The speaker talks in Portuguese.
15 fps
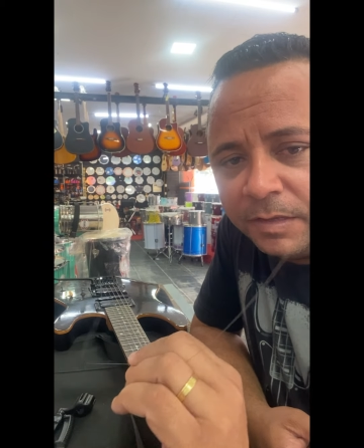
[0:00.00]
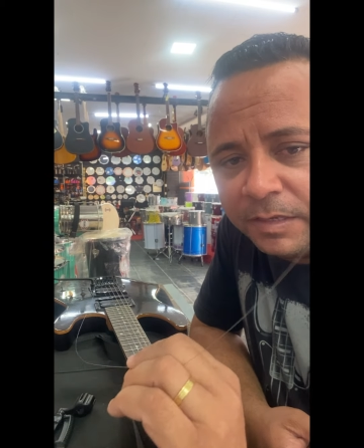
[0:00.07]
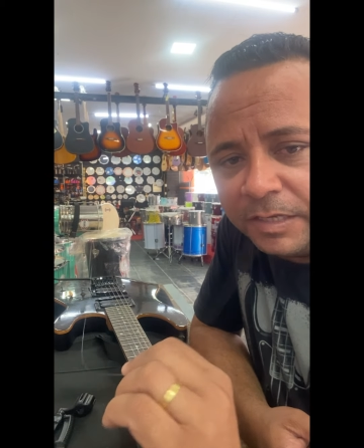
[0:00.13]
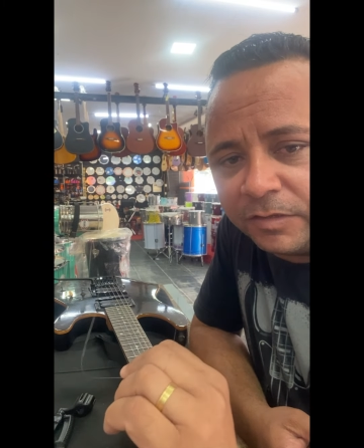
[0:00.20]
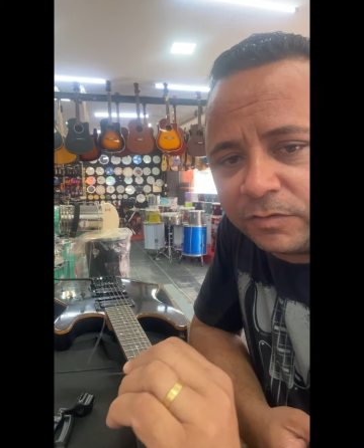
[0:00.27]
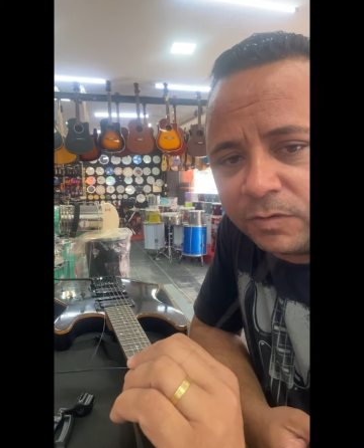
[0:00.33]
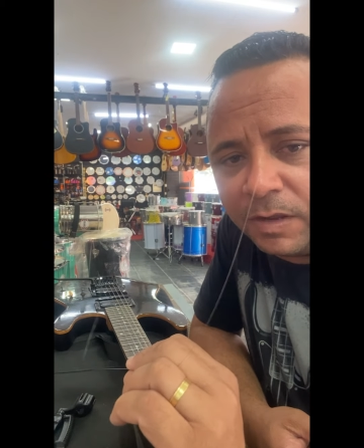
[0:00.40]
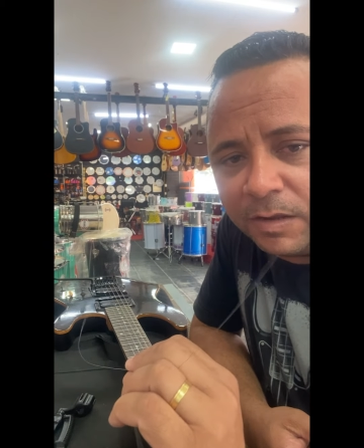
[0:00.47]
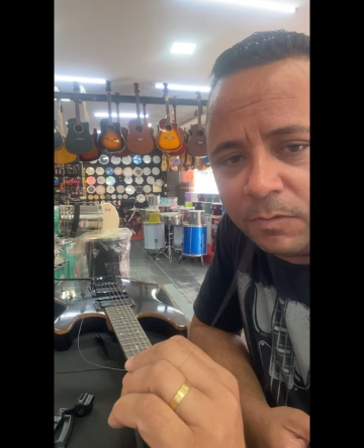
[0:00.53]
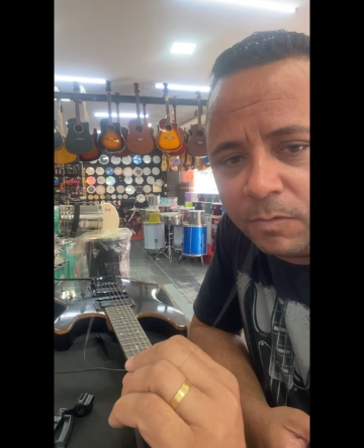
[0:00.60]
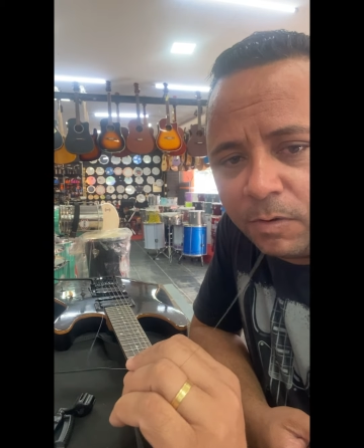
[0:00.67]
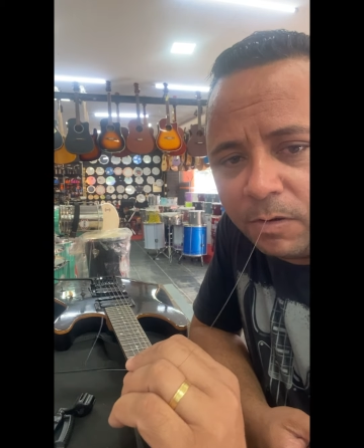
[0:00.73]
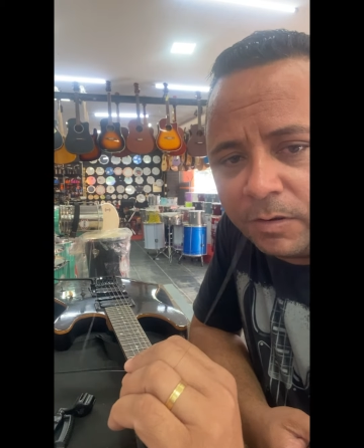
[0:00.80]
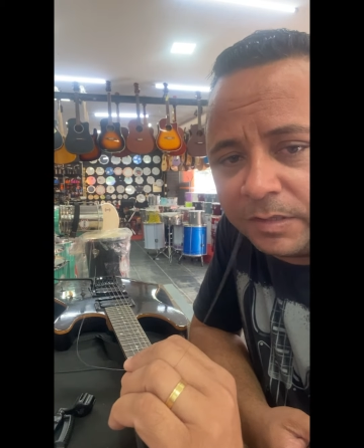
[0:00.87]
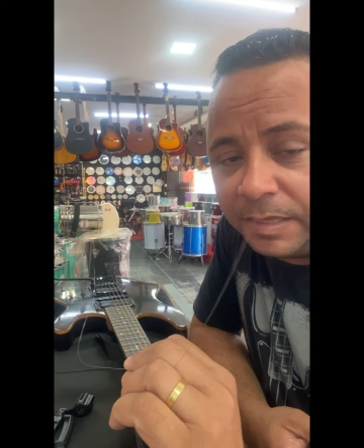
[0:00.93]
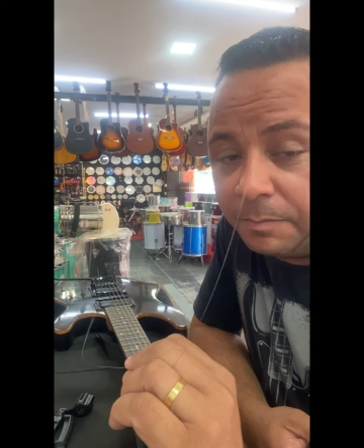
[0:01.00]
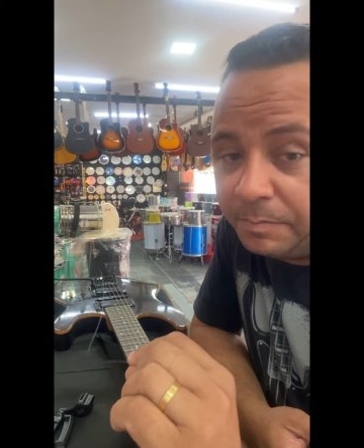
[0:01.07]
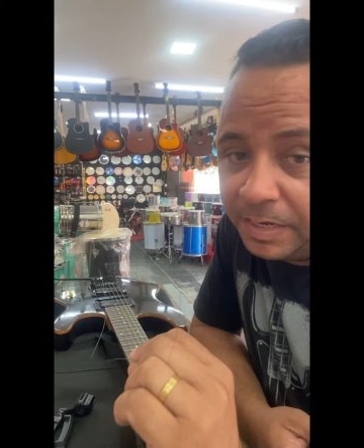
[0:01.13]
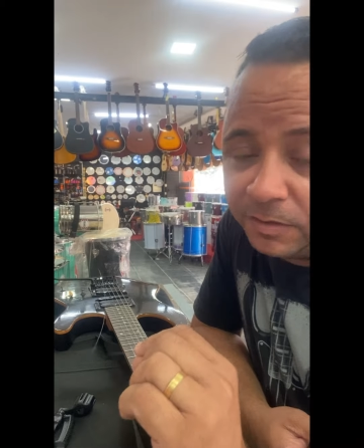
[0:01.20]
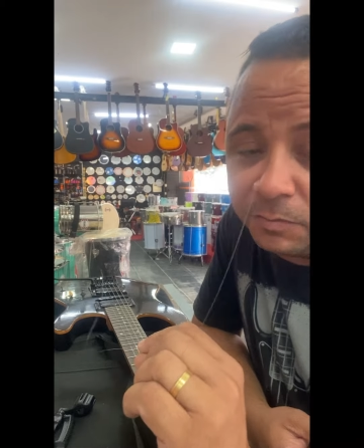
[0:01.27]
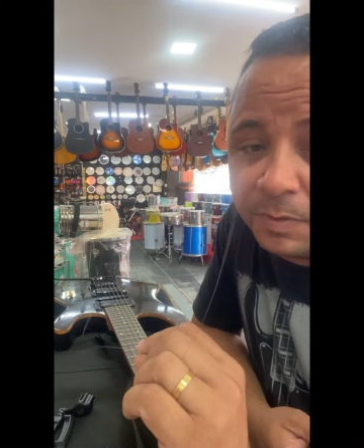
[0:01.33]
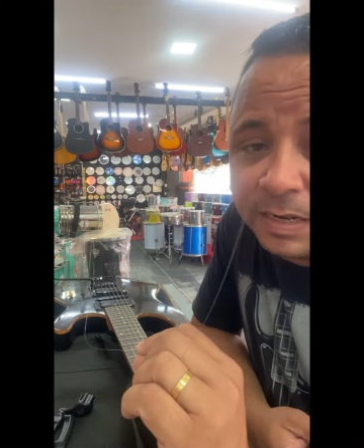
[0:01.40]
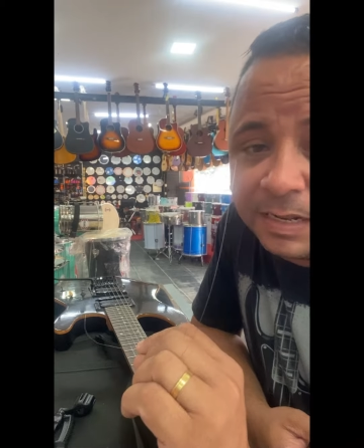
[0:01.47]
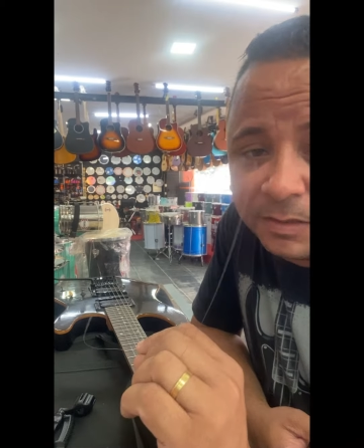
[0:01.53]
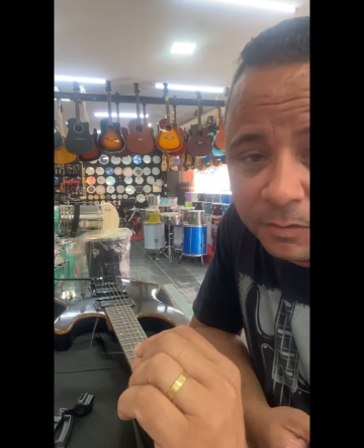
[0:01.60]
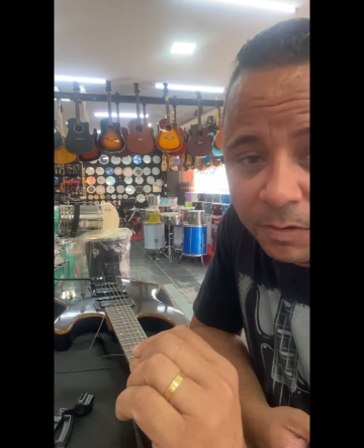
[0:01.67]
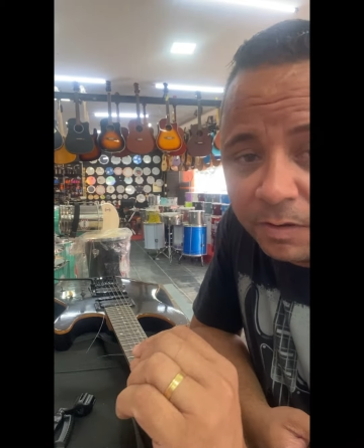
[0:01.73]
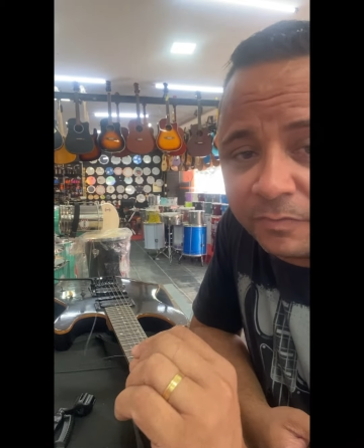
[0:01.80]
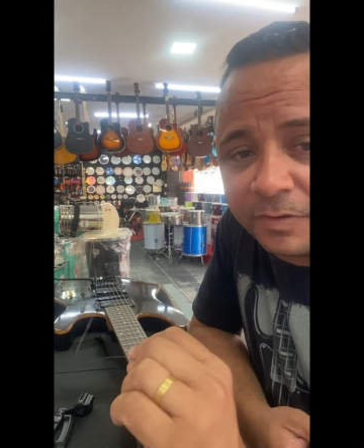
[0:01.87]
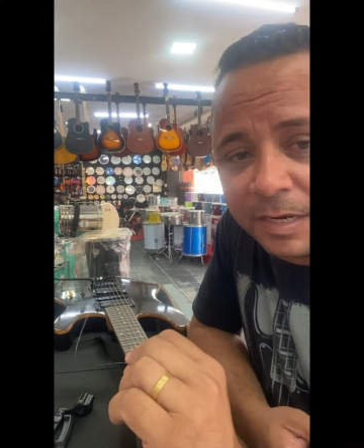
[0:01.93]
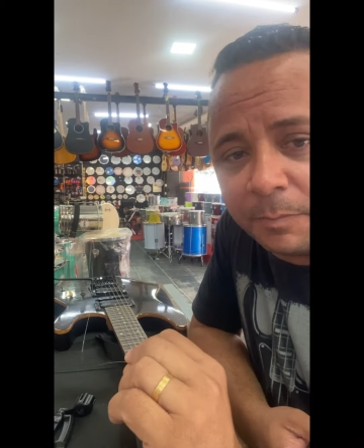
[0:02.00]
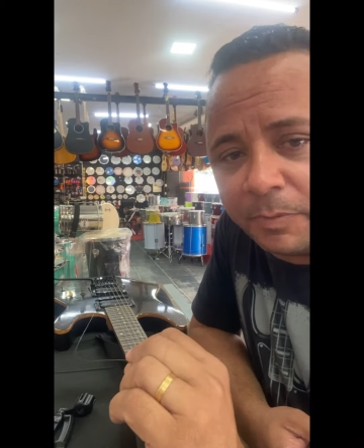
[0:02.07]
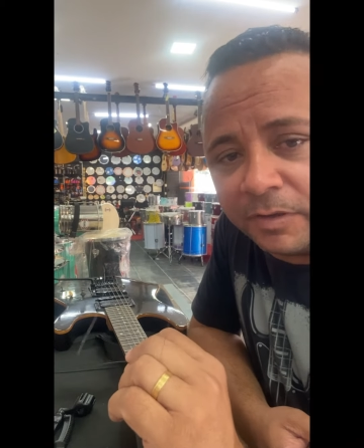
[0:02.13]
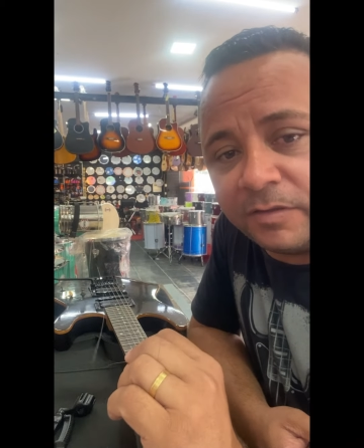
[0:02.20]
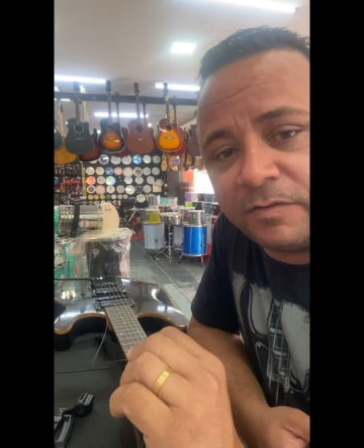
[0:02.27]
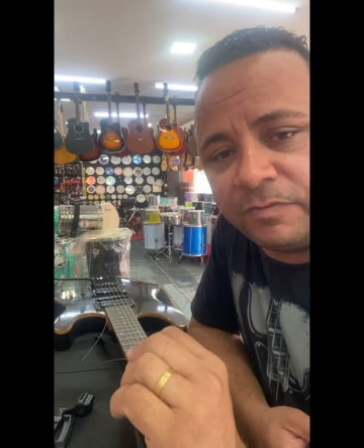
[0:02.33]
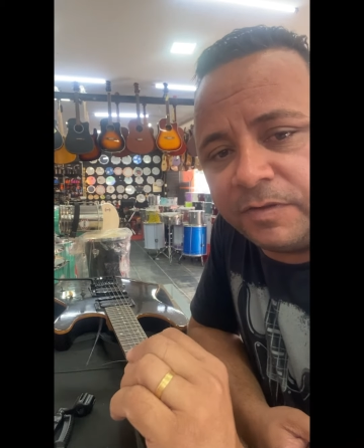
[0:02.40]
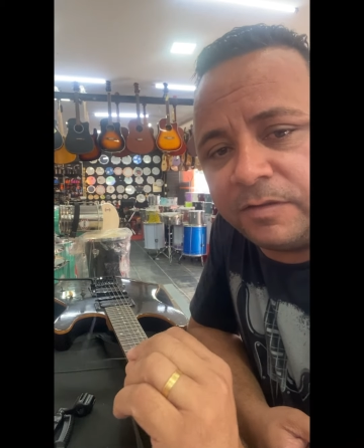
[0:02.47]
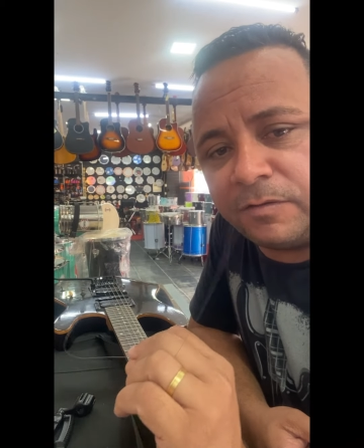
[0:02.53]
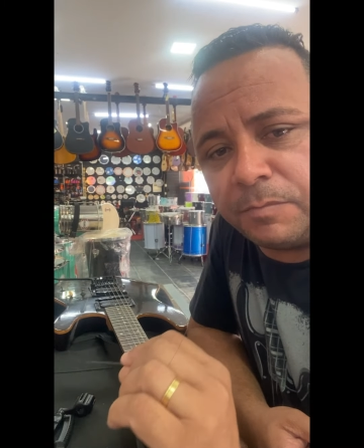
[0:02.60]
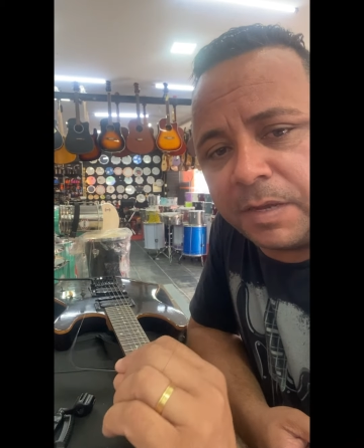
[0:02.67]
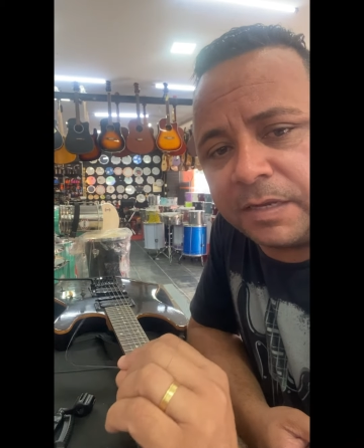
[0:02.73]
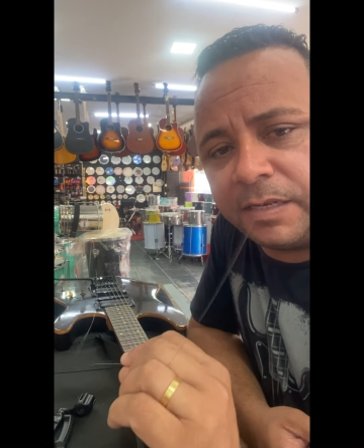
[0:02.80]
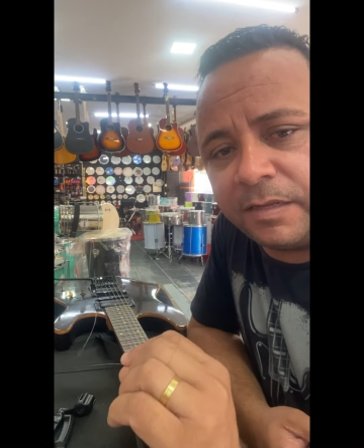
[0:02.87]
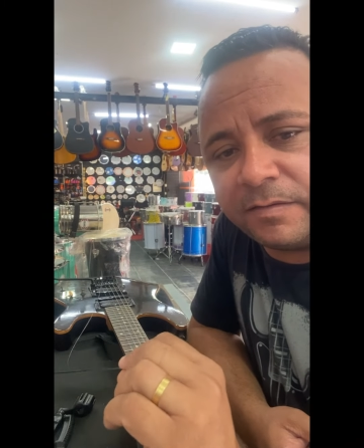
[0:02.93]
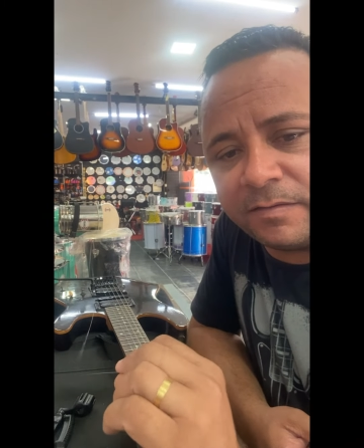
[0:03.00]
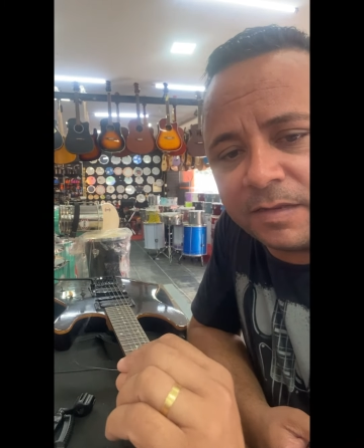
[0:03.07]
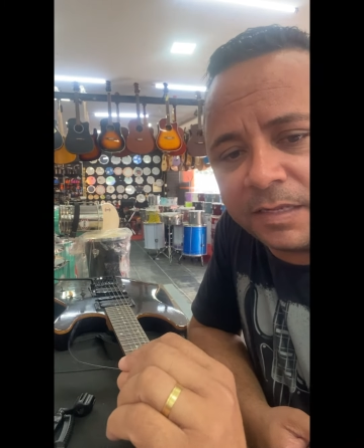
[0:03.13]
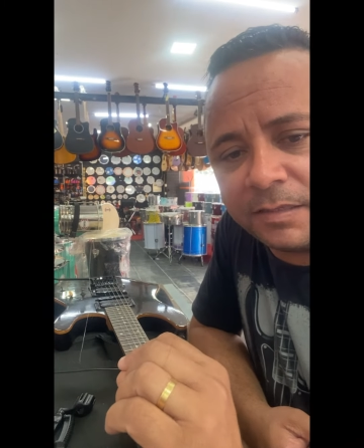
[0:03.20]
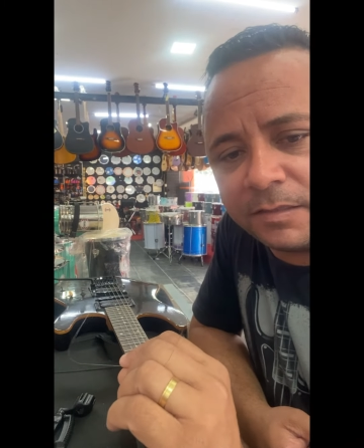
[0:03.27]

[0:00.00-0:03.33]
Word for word: e só a corda, mesmo ela nova, ela pode vir desmagnetizada,